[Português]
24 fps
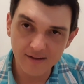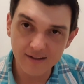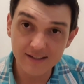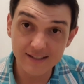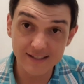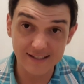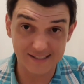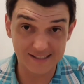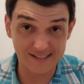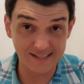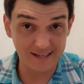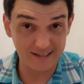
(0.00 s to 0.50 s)

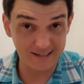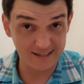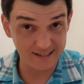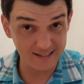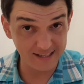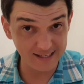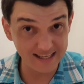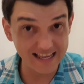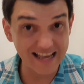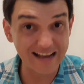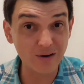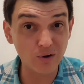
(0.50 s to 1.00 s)
se
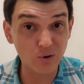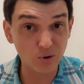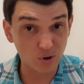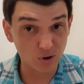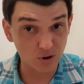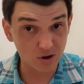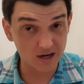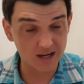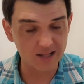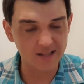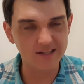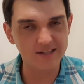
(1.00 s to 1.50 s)
ligue
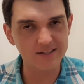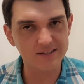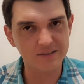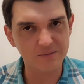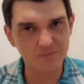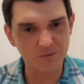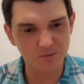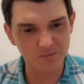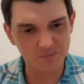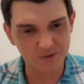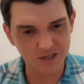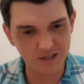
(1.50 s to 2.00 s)
agora nesse
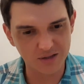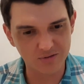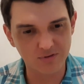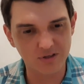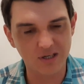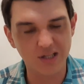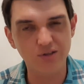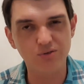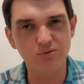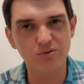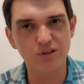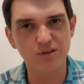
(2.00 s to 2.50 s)
momento,
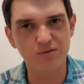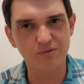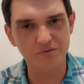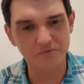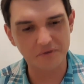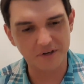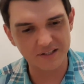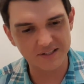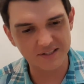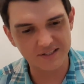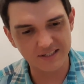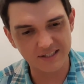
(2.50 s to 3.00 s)
lendo o livro
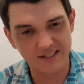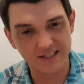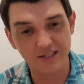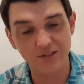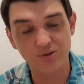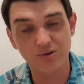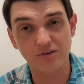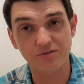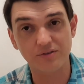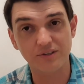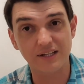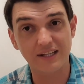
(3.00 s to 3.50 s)
Universo
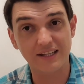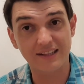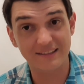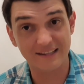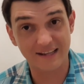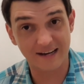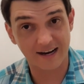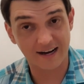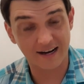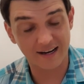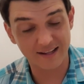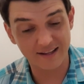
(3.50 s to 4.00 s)
Encanto, a vida
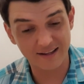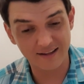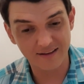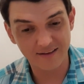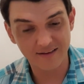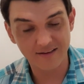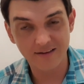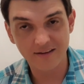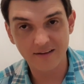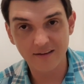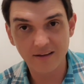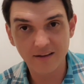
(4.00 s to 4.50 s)
eterna,
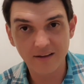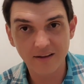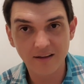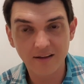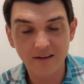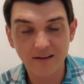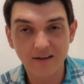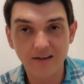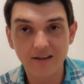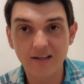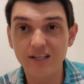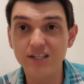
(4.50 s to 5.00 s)

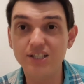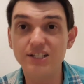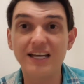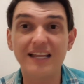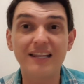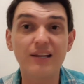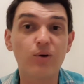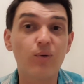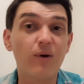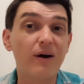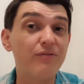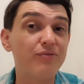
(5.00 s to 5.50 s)
que já
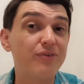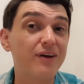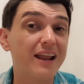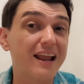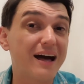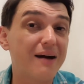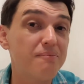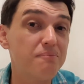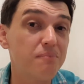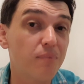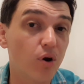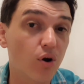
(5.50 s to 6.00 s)
não
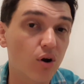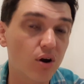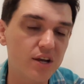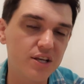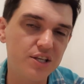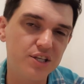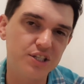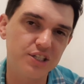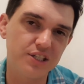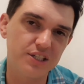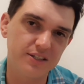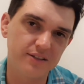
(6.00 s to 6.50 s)
haverá
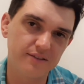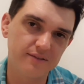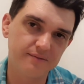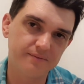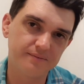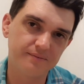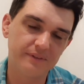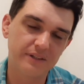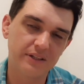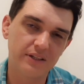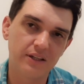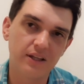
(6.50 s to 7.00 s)
morte
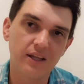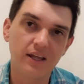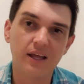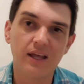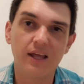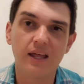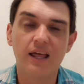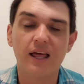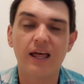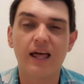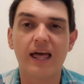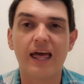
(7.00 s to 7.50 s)

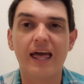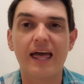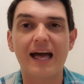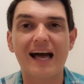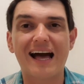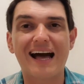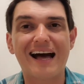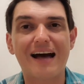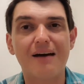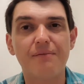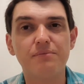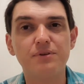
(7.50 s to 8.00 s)
é
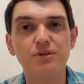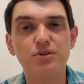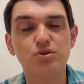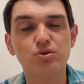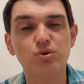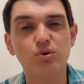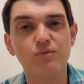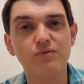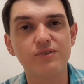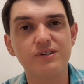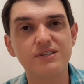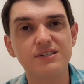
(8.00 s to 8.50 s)
a
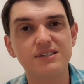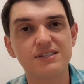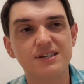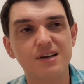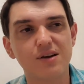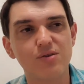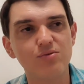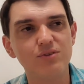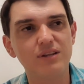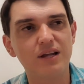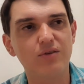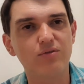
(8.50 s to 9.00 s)

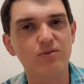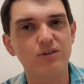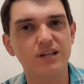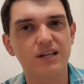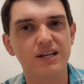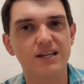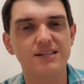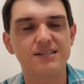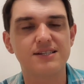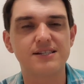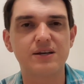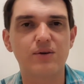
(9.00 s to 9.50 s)
absolvição da
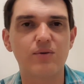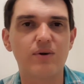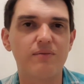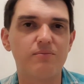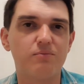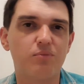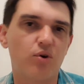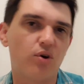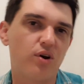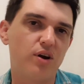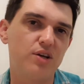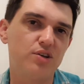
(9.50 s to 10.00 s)
condenação à
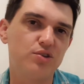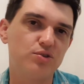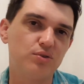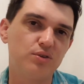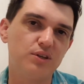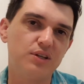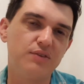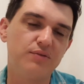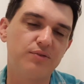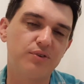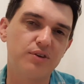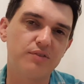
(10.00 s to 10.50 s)
morte o
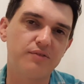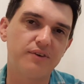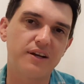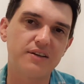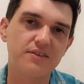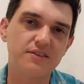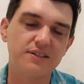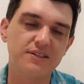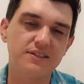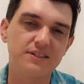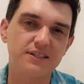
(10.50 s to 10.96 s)
livro Universo e